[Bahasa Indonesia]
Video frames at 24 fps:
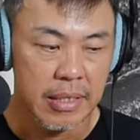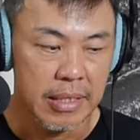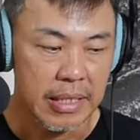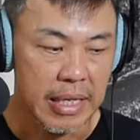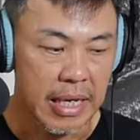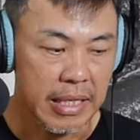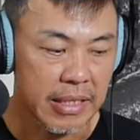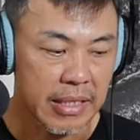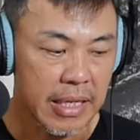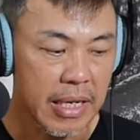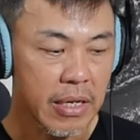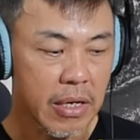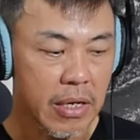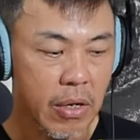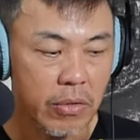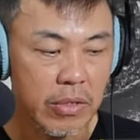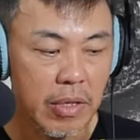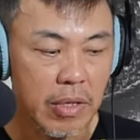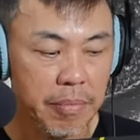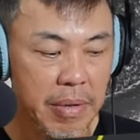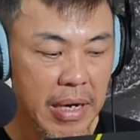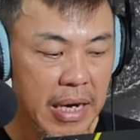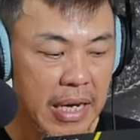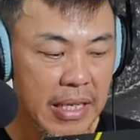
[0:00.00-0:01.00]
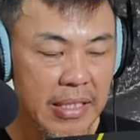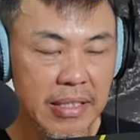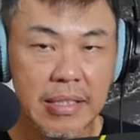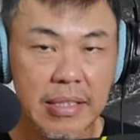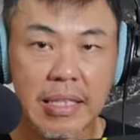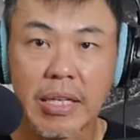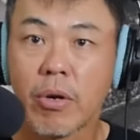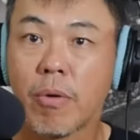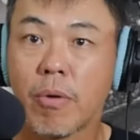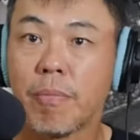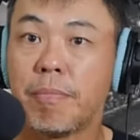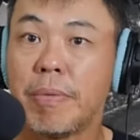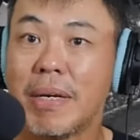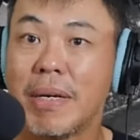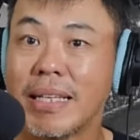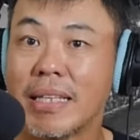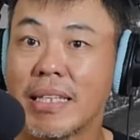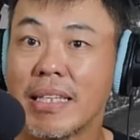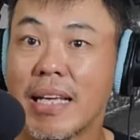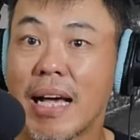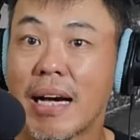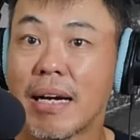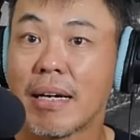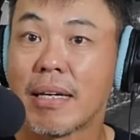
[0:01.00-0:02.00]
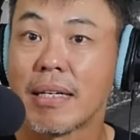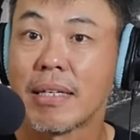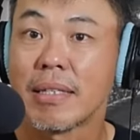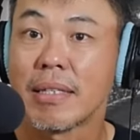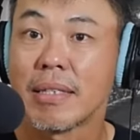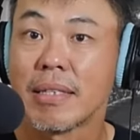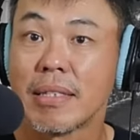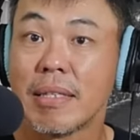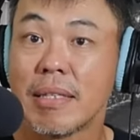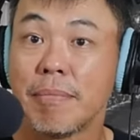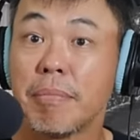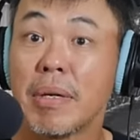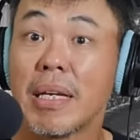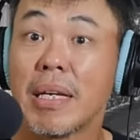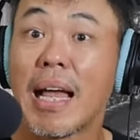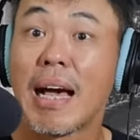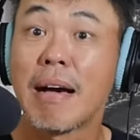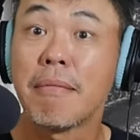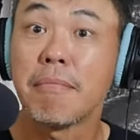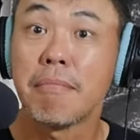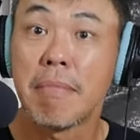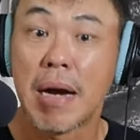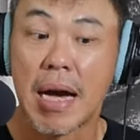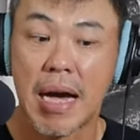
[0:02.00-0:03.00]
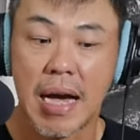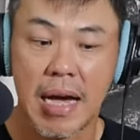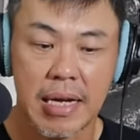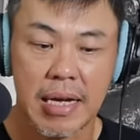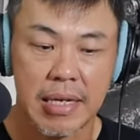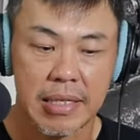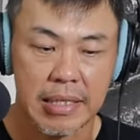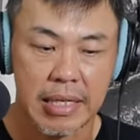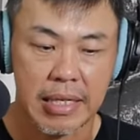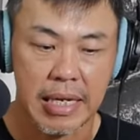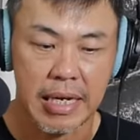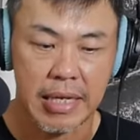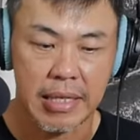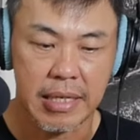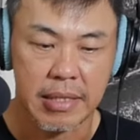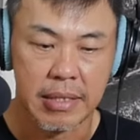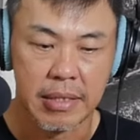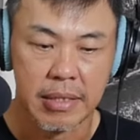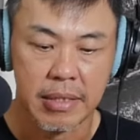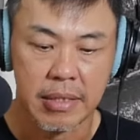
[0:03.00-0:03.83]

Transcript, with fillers: Ya, saya nggak usah bahas keo Blade yang tipe lama ya,